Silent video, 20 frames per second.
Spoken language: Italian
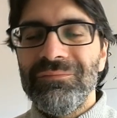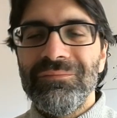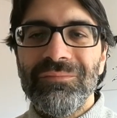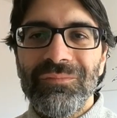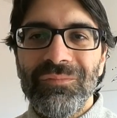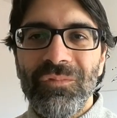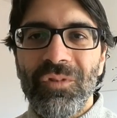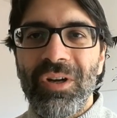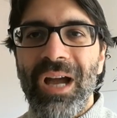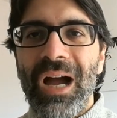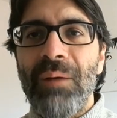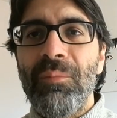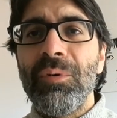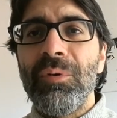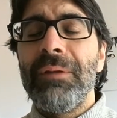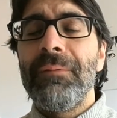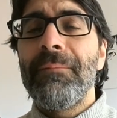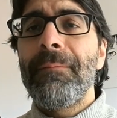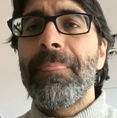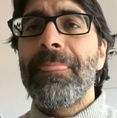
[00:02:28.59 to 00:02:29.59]

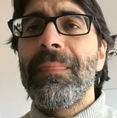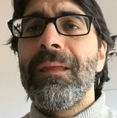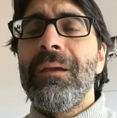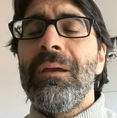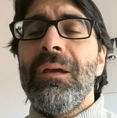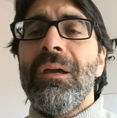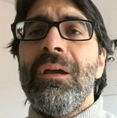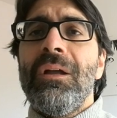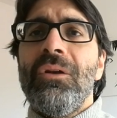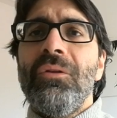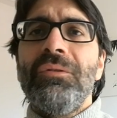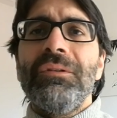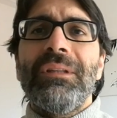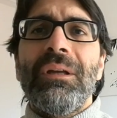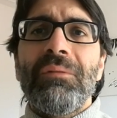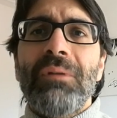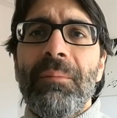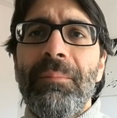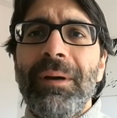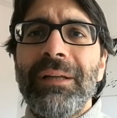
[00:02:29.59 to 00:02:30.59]
vocaboli. Lui
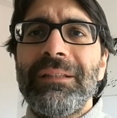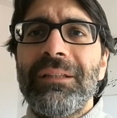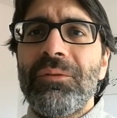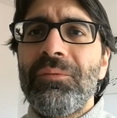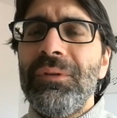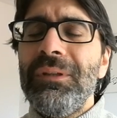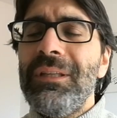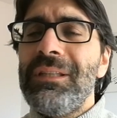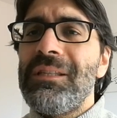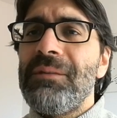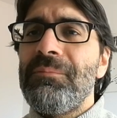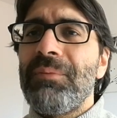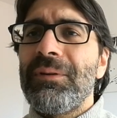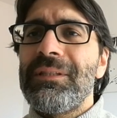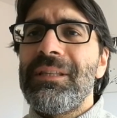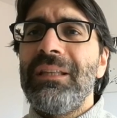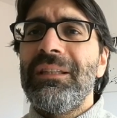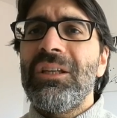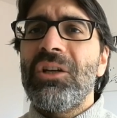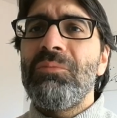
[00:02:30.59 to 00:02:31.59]
da una parte quindi si
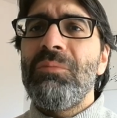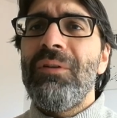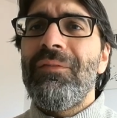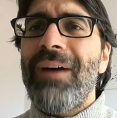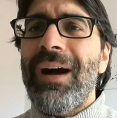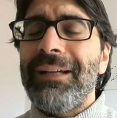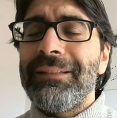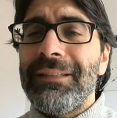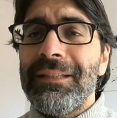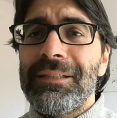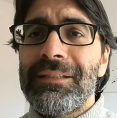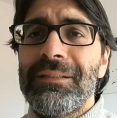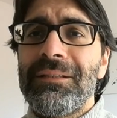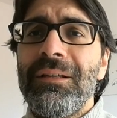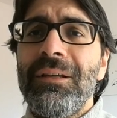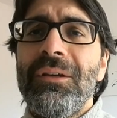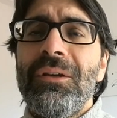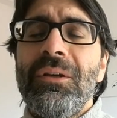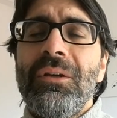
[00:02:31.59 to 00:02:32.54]
presenta come Vates,